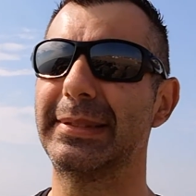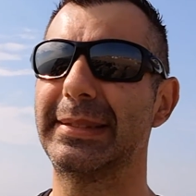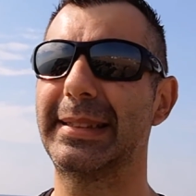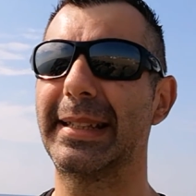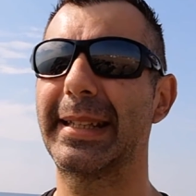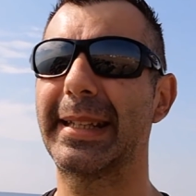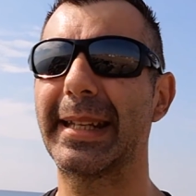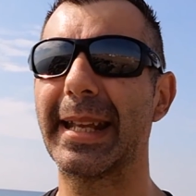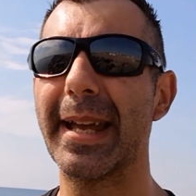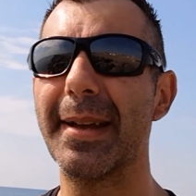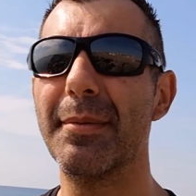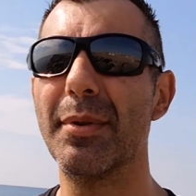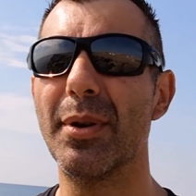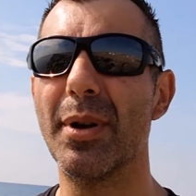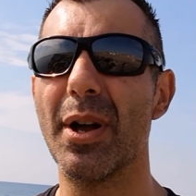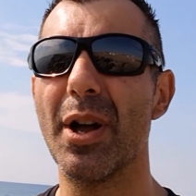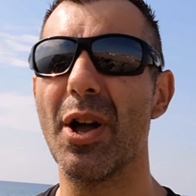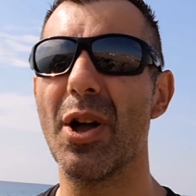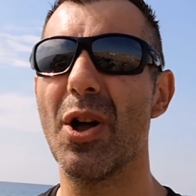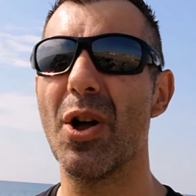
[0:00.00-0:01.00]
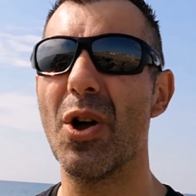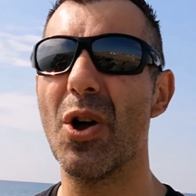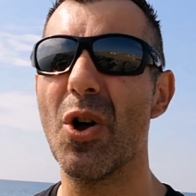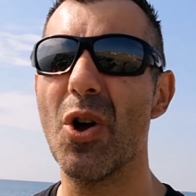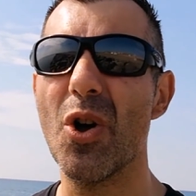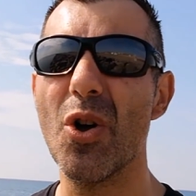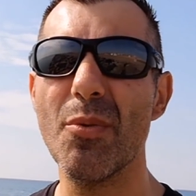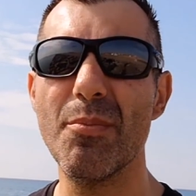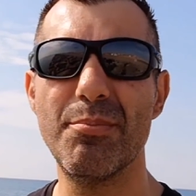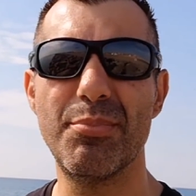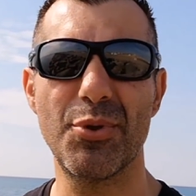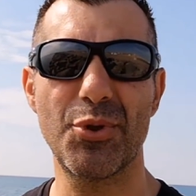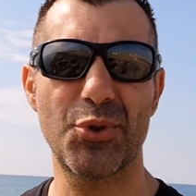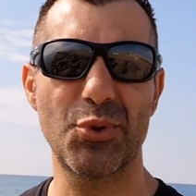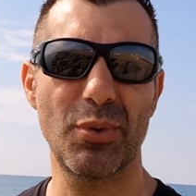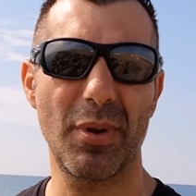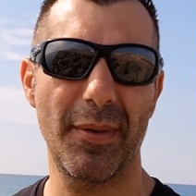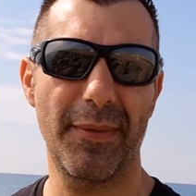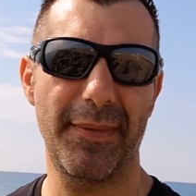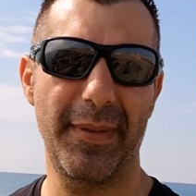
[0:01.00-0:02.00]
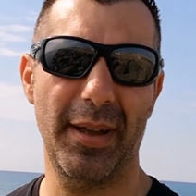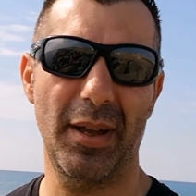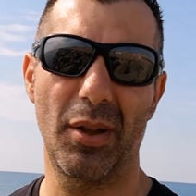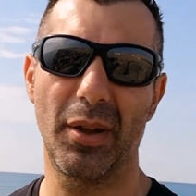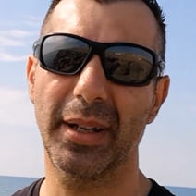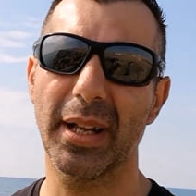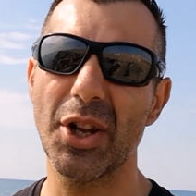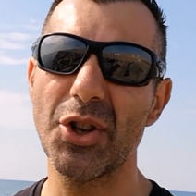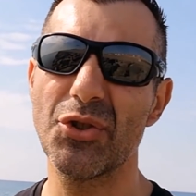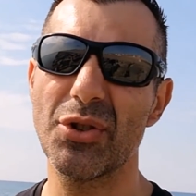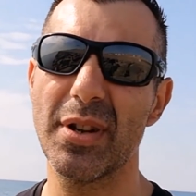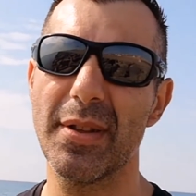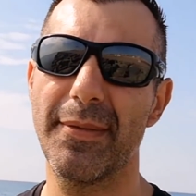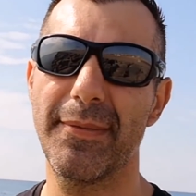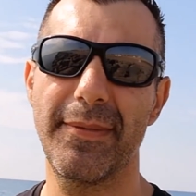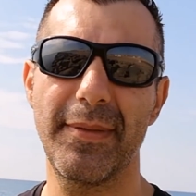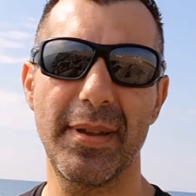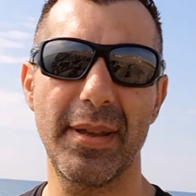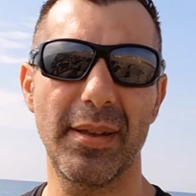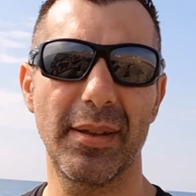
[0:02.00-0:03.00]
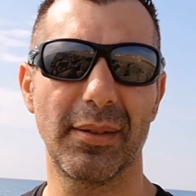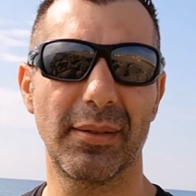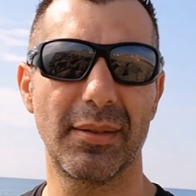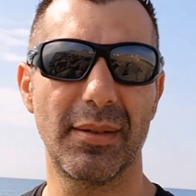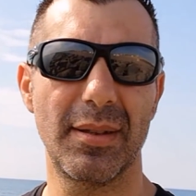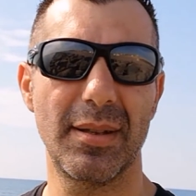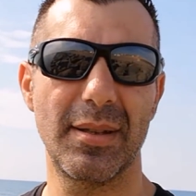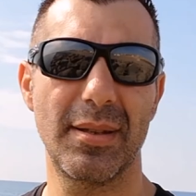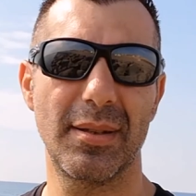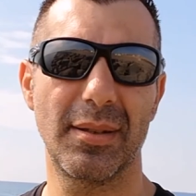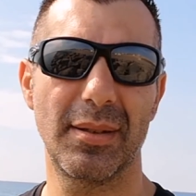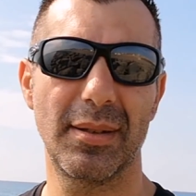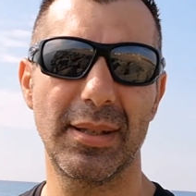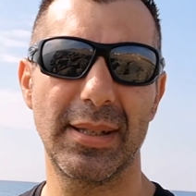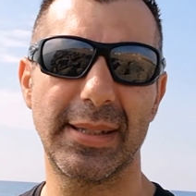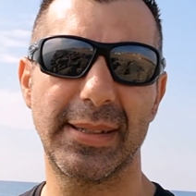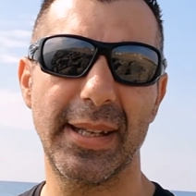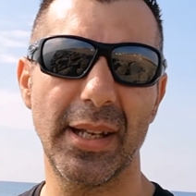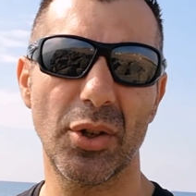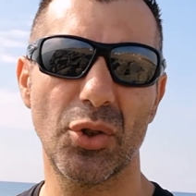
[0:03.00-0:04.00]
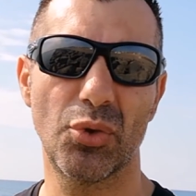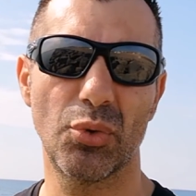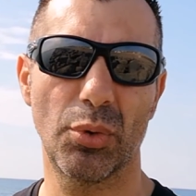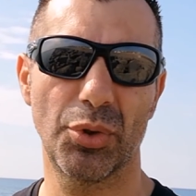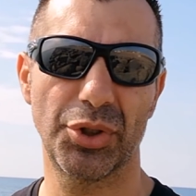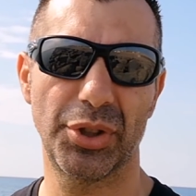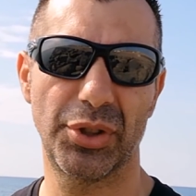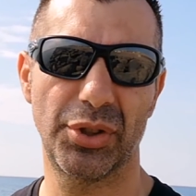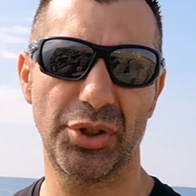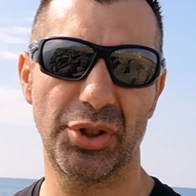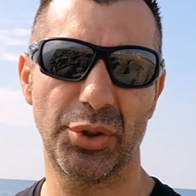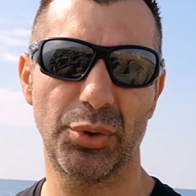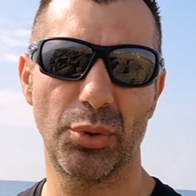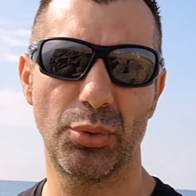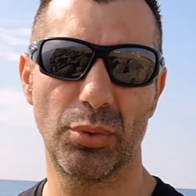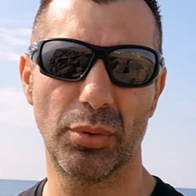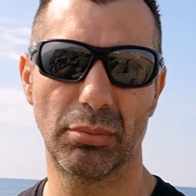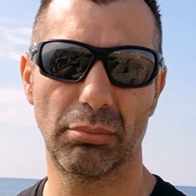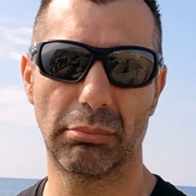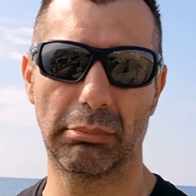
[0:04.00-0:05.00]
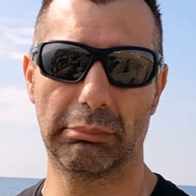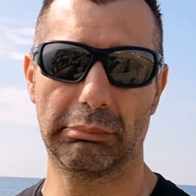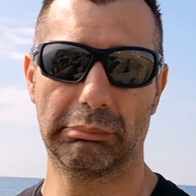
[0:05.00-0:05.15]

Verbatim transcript: c'est quand même un peu chaud à faire. Alors, quand je l'ai fait, 5 jours, j'ai tenu.